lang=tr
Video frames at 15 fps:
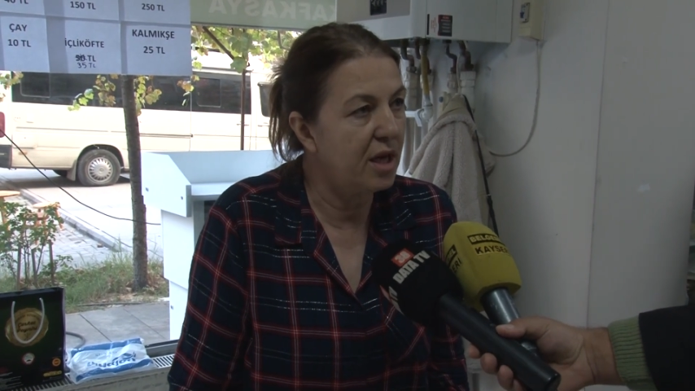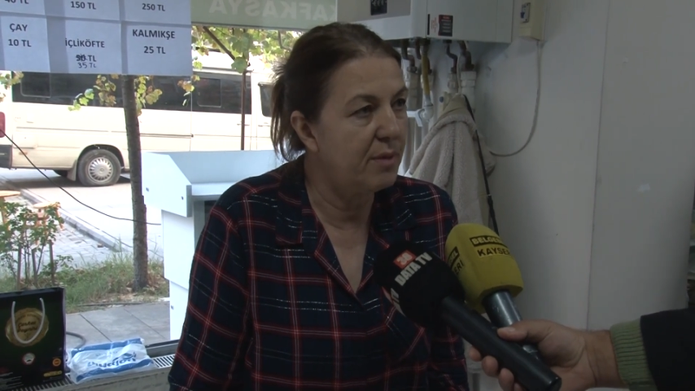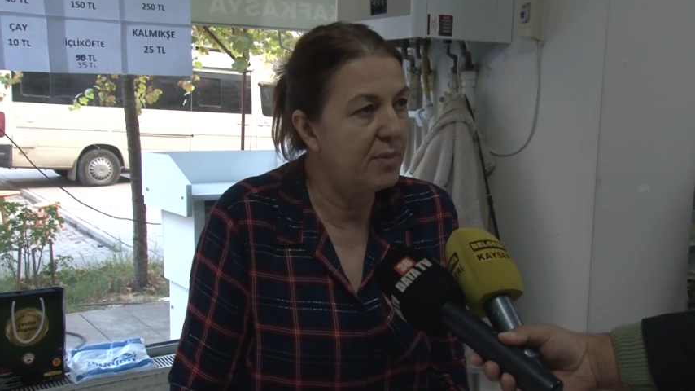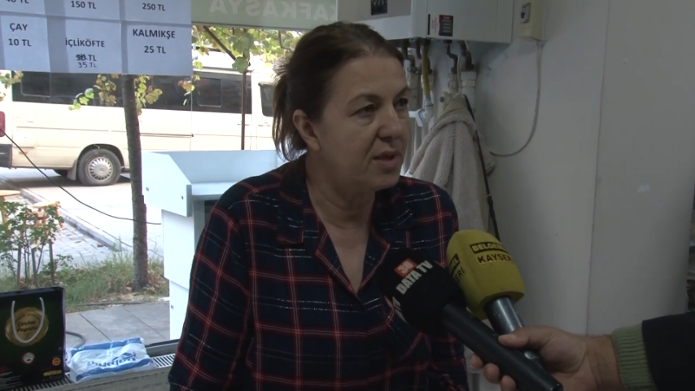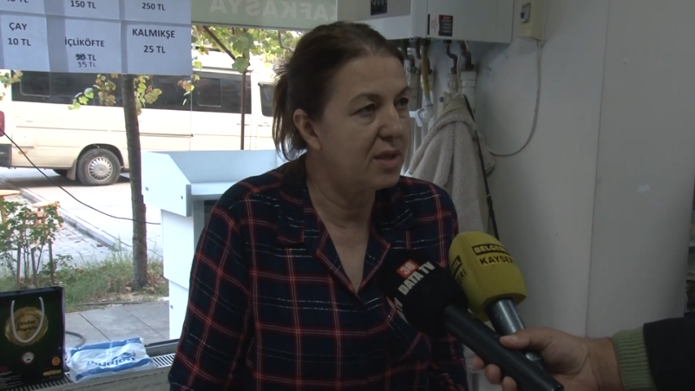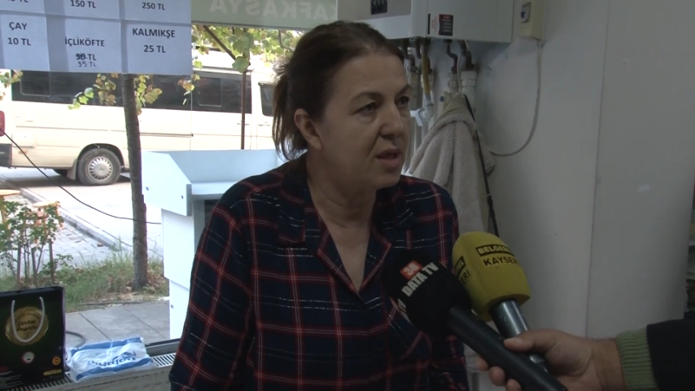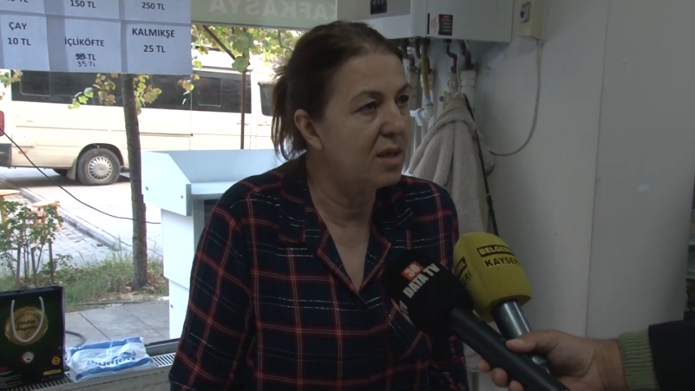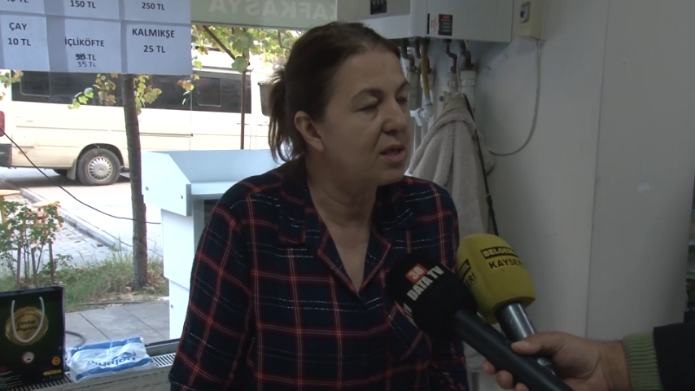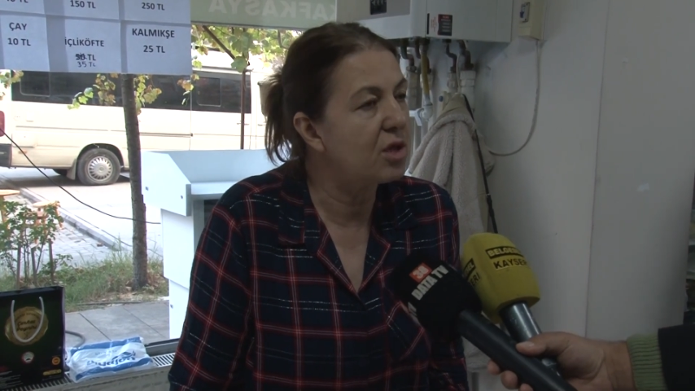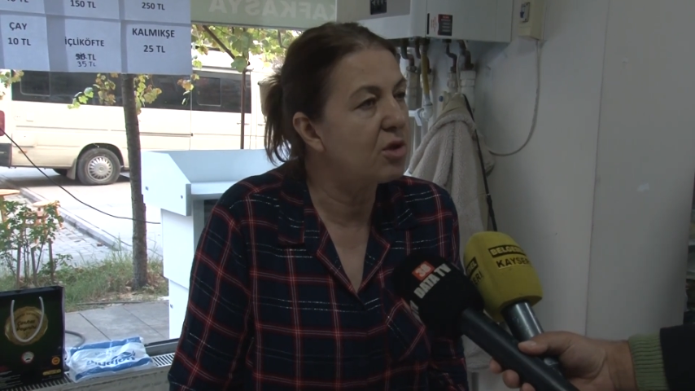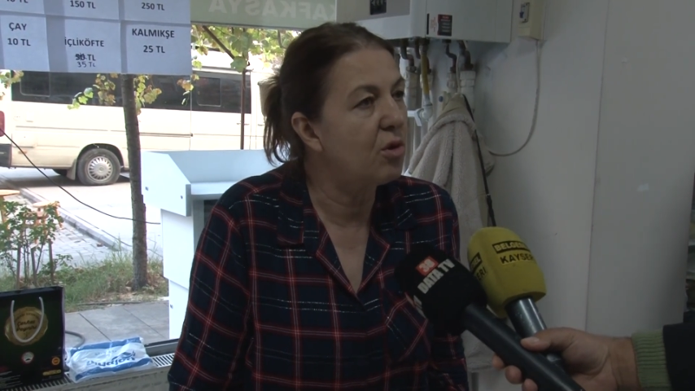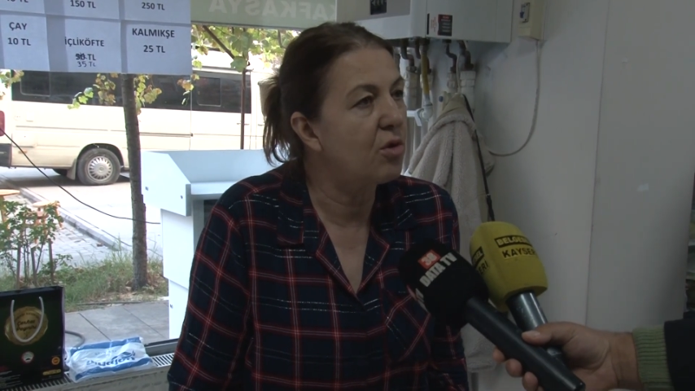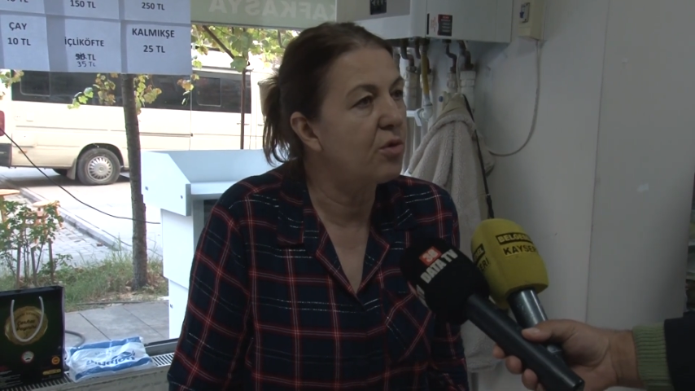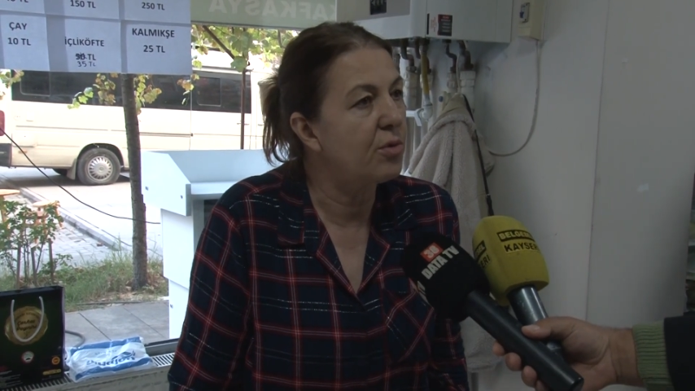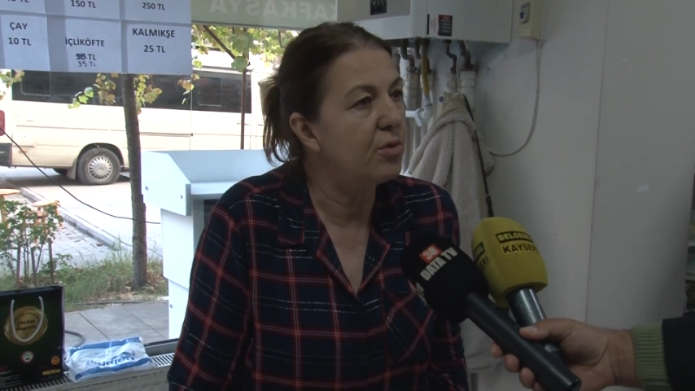elimizde
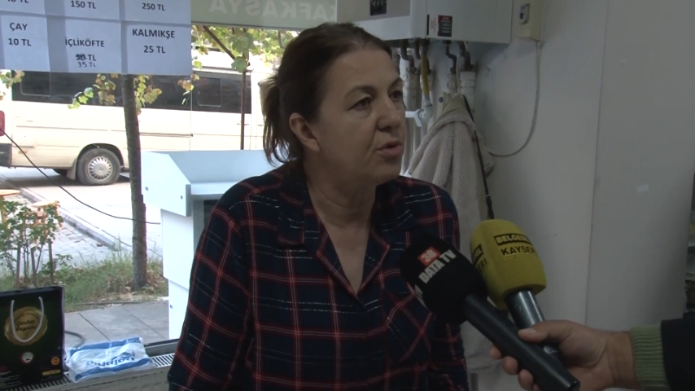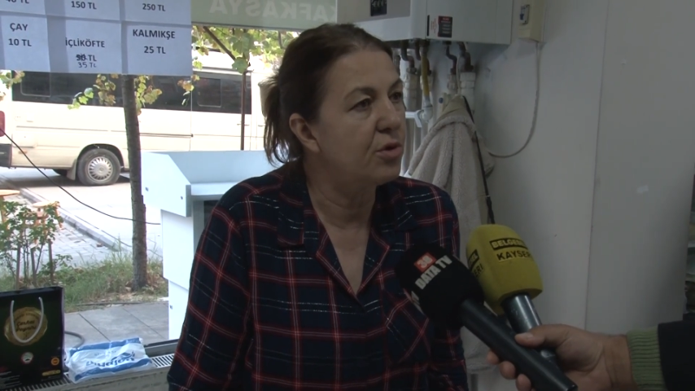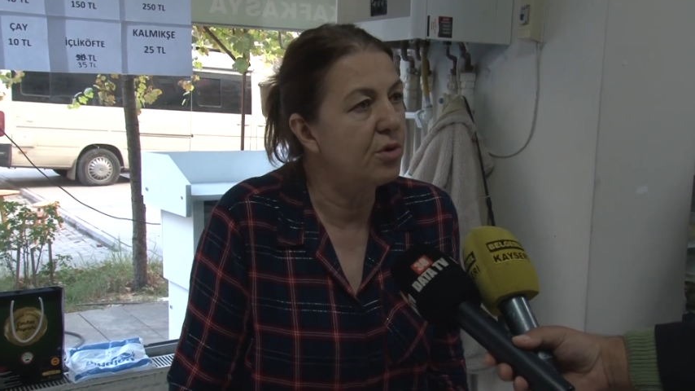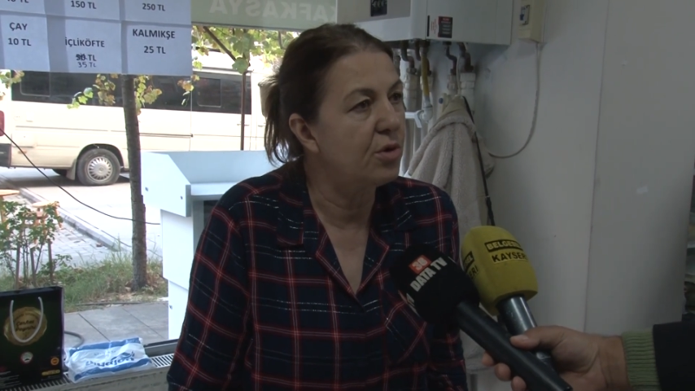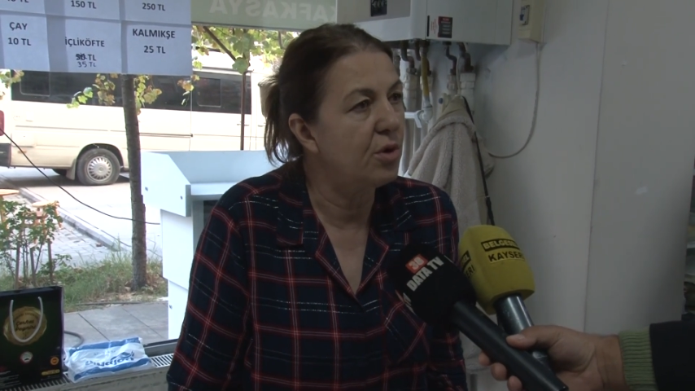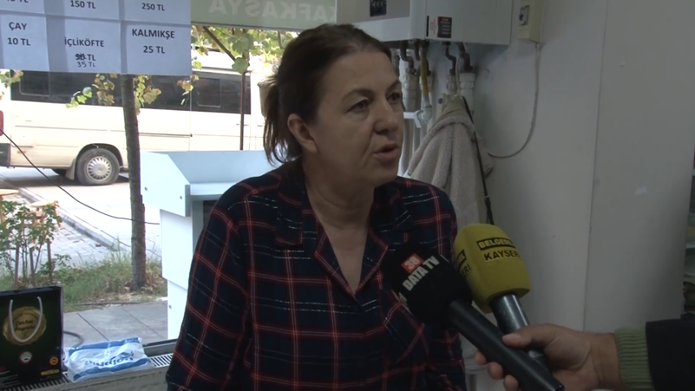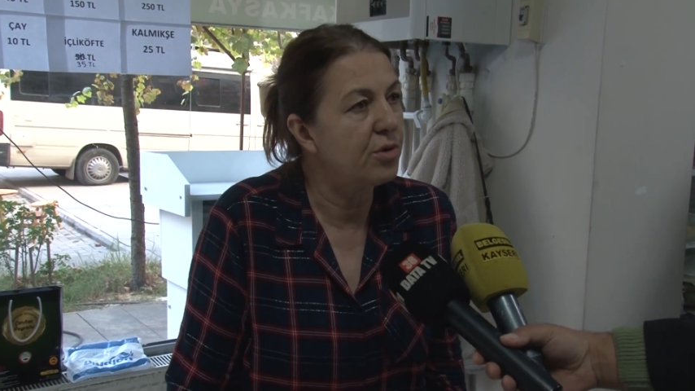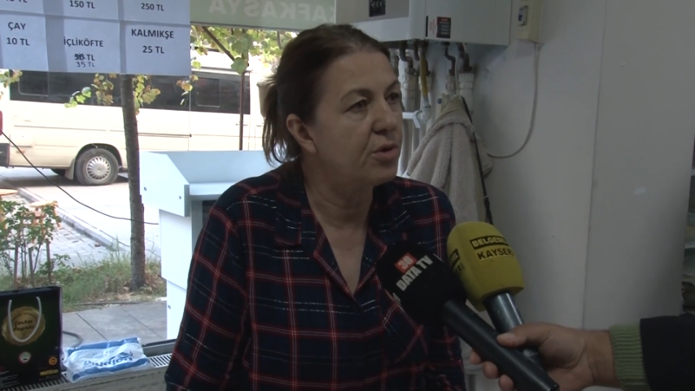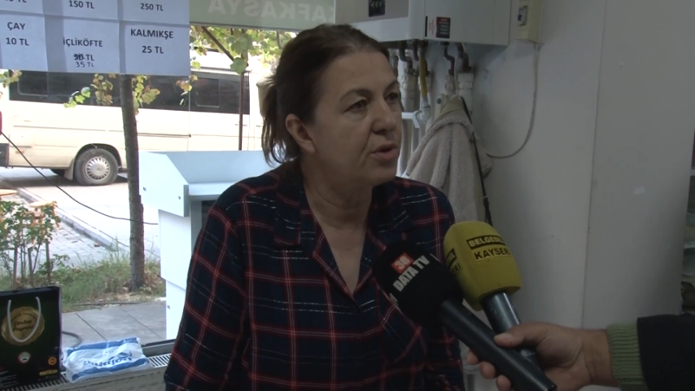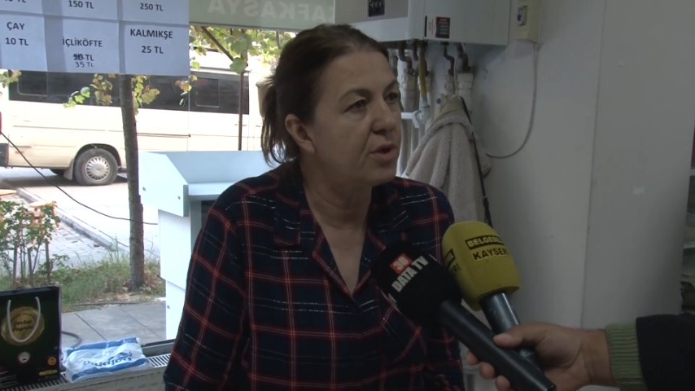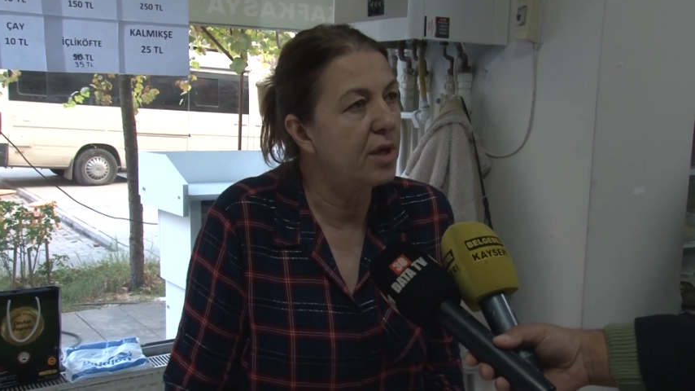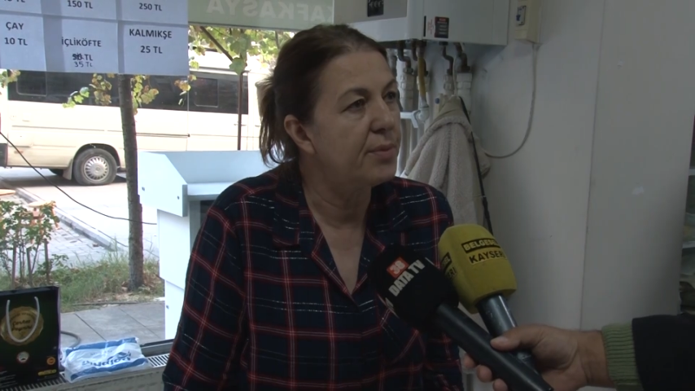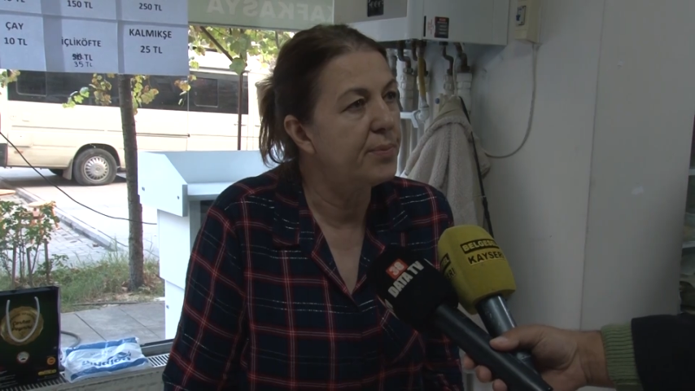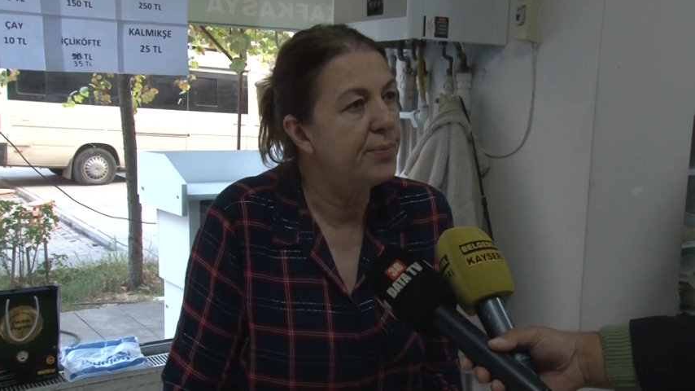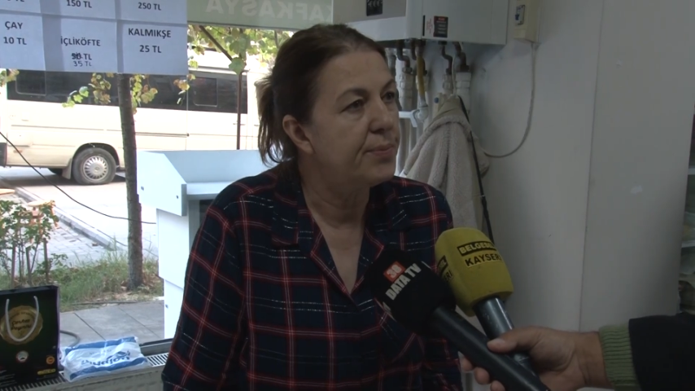stok ürün olduğunda.